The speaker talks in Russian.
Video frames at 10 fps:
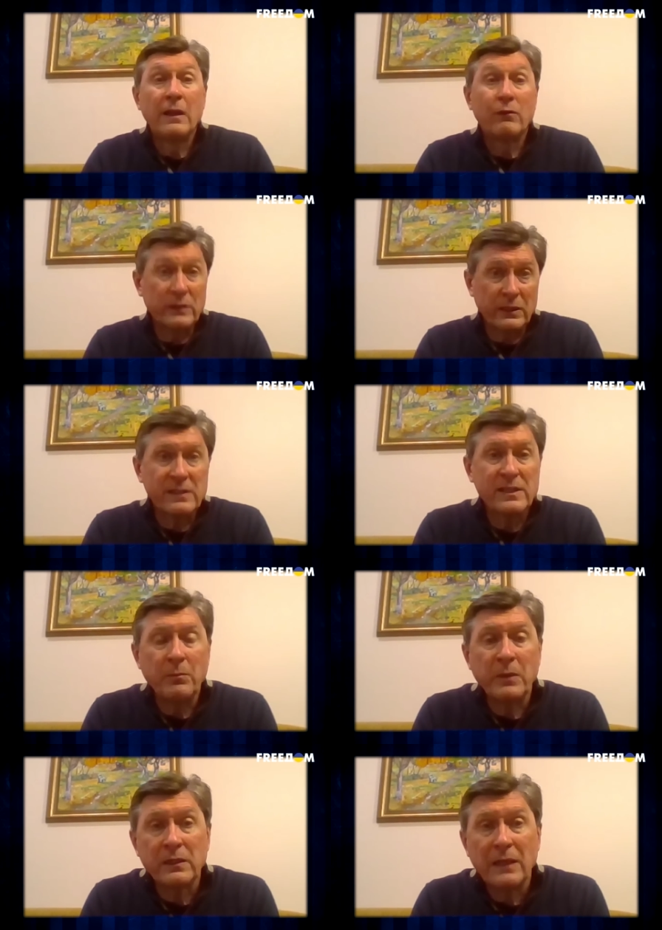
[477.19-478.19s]
Вот это
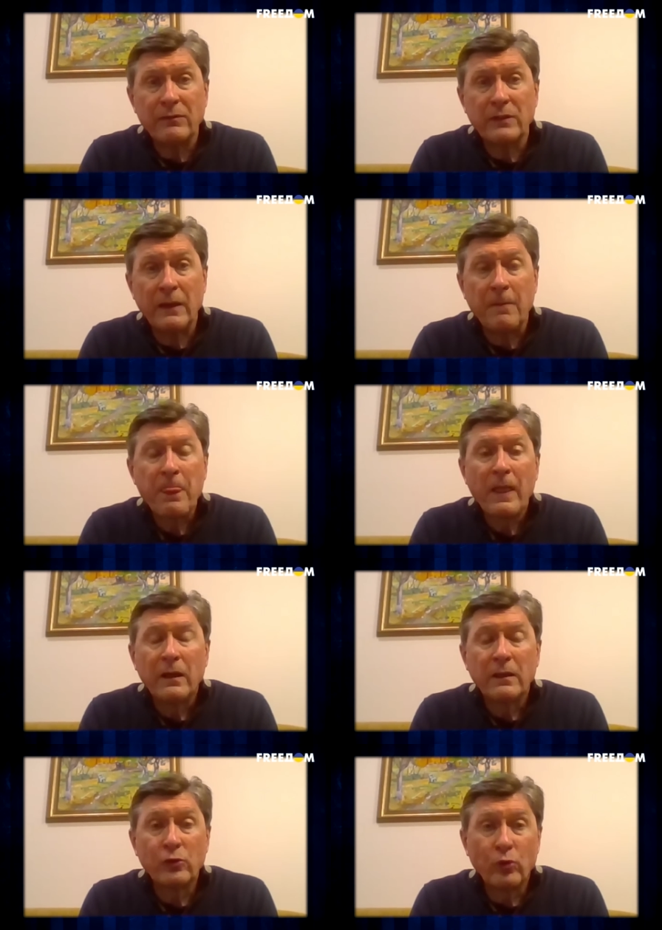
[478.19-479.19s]
самое главное,
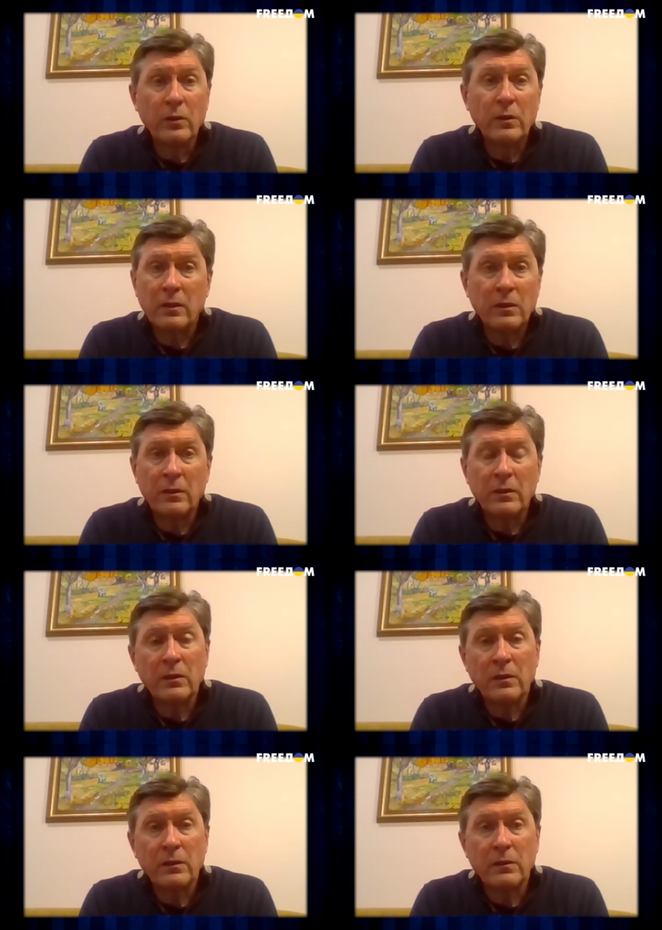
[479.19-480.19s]
но
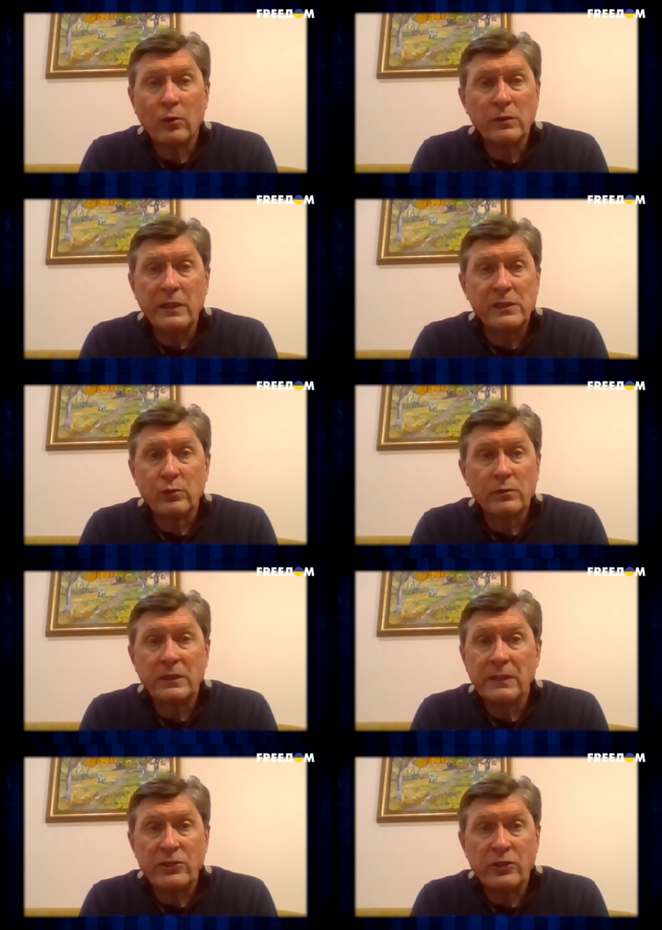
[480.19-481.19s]
а, он действует
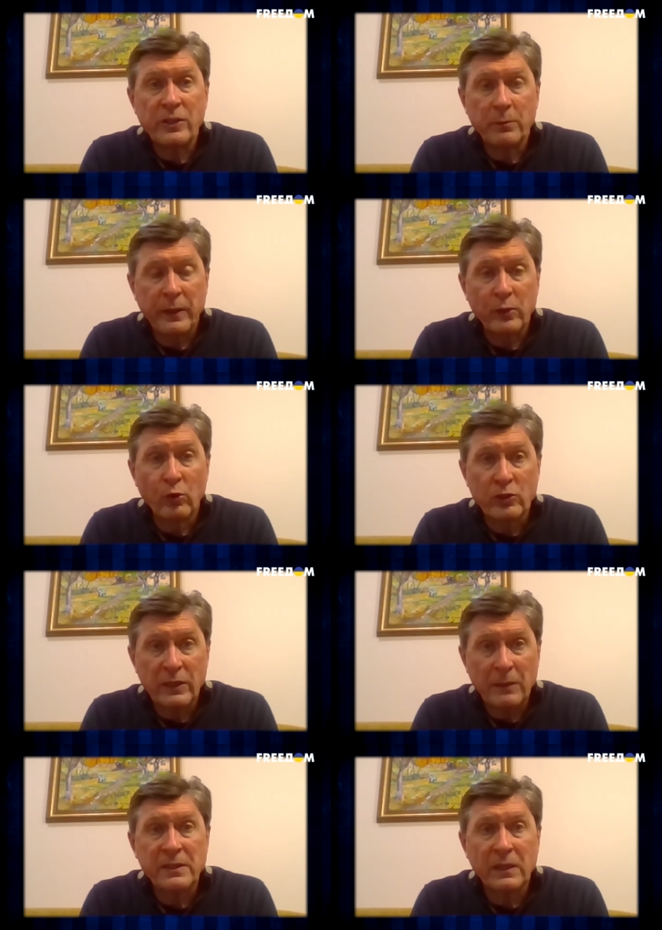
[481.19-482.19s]
иначе, чем Пригожин.
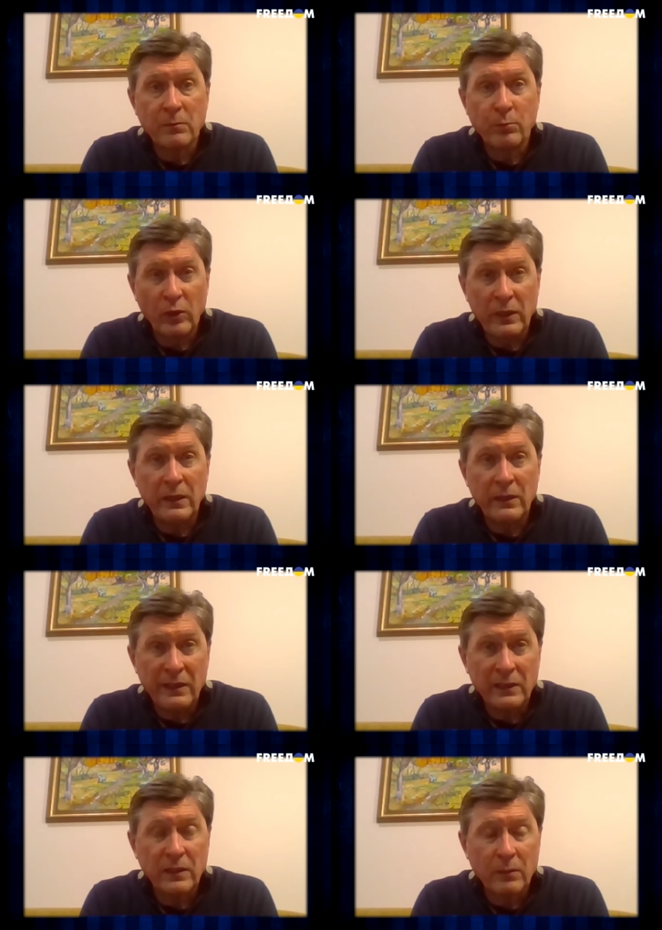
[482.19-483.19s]
Я бы сказал, более хитро,